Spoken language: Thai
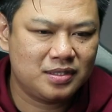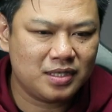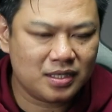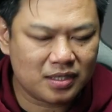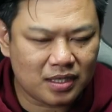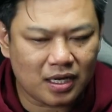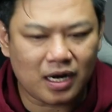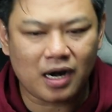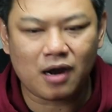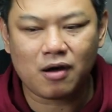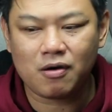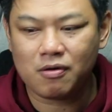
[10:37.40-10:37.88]
ซึ่ง
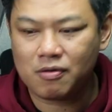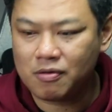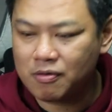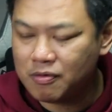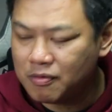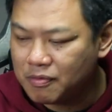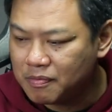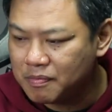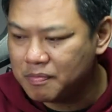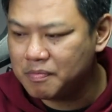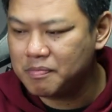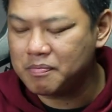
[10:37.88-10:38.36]
ถ้าเรา
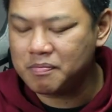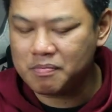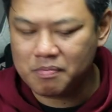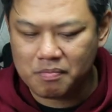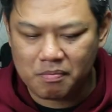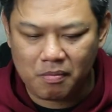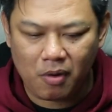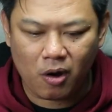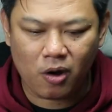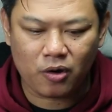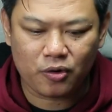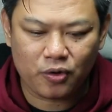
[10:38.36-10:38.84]

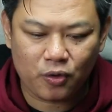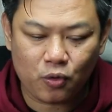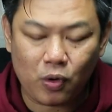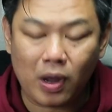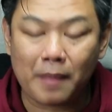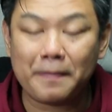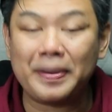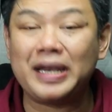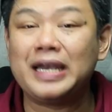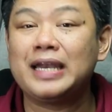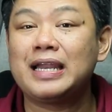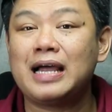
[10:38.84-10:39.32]
มองด้วยค
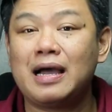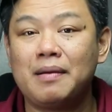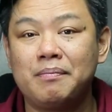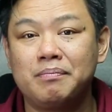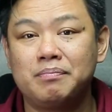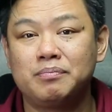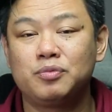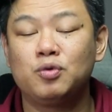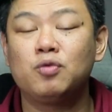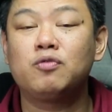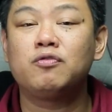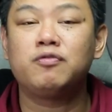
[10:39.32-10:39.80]
วามเป็นธรรม
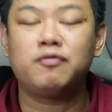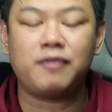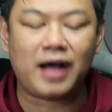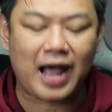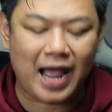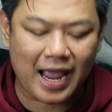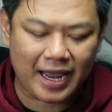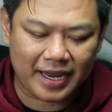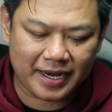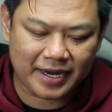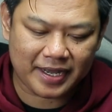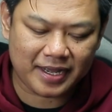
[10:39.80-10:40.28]
ทุก
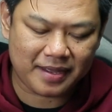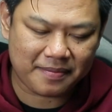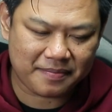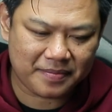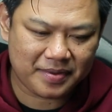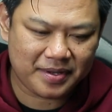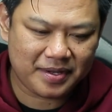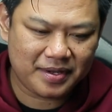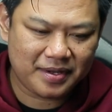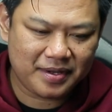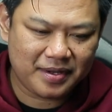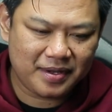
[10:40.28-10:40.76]
ฝ่ายนะครับ
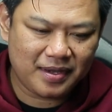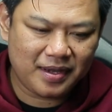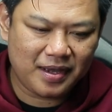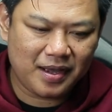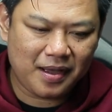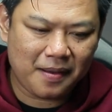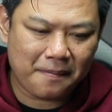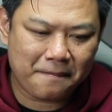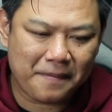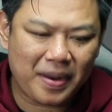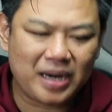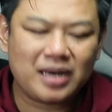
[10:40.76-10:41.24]

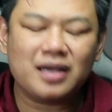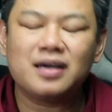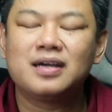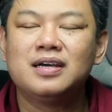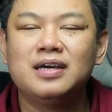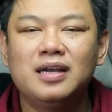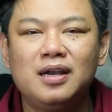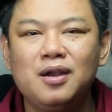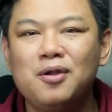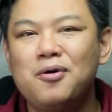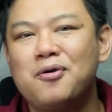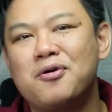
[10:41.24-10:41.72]
มันก็
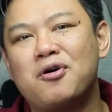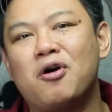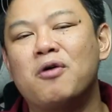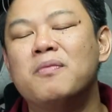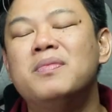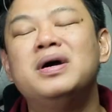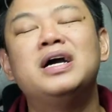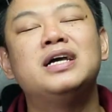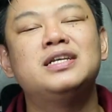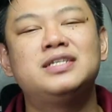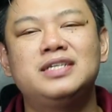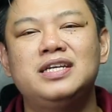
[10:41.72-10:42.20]
คือโลกของ
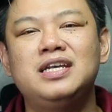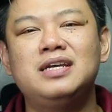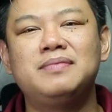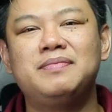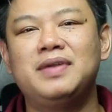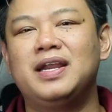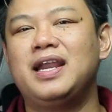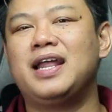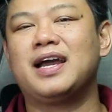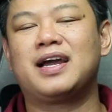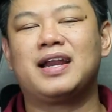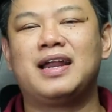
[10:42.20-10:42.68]
มืออาชีพ
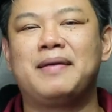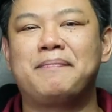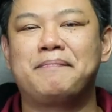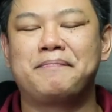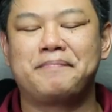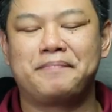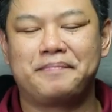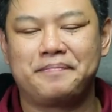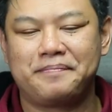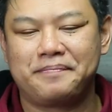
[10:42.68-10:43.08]
นั่นแหละครับ